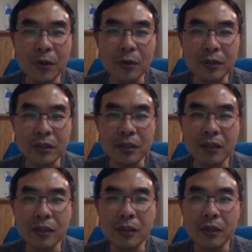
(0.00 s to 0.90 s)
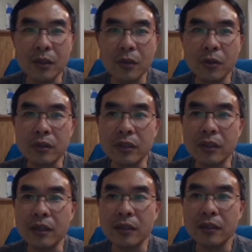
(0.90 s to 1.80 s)
或者是，或者
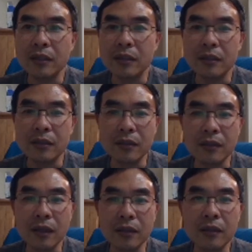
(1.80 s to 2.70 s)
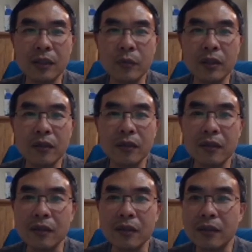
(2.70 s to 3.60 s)
呢，这是他那个里面的。
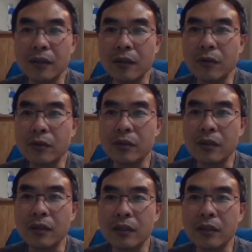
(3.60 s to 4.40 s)
然后或者